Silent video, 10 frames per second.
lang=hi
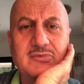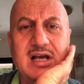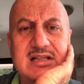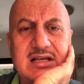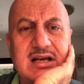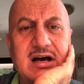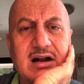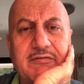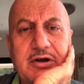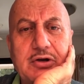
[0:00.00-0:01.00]
कहते हैं
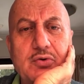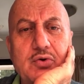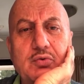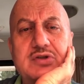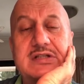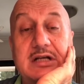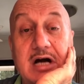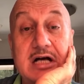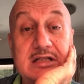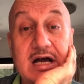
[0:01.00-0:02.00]
हर वीडियो कुछ
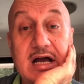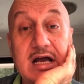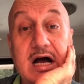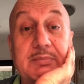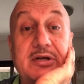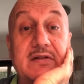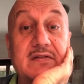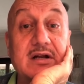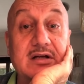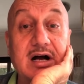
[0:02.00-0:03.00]
सिखाता है आपके
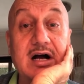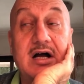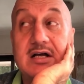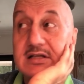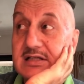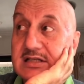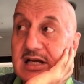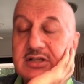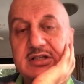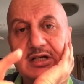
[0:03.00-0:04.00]
अंदर का
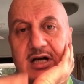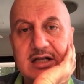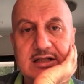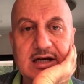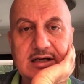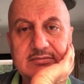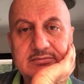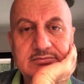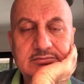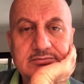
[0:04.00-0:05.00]
सच दिखाता है
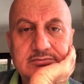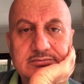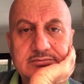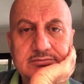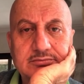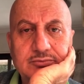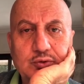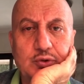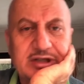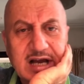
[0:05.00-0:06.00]

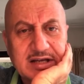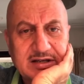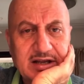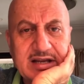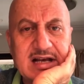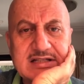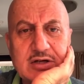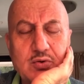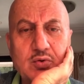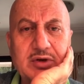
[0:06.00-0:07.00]
तो क्या यही
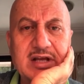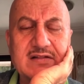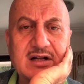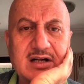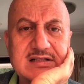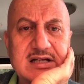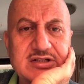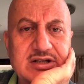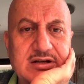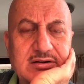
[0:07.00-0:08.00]
ऐसे लोगों के अंदर का
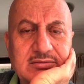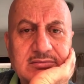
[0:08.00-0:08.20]
सच है